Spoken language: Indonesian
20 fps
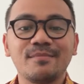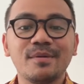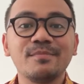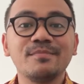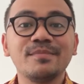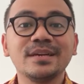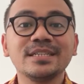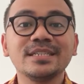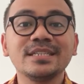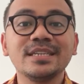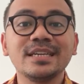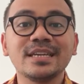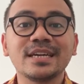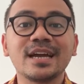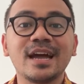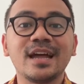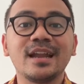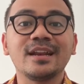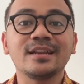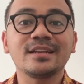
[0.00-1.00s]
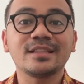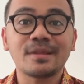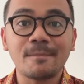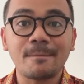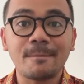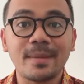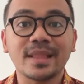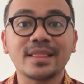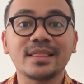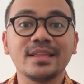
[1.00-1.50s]
membersihkan
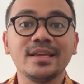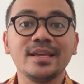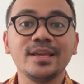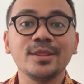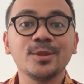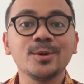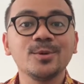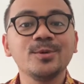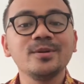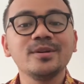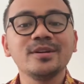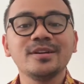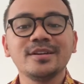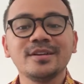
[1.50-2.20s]
tempat itu,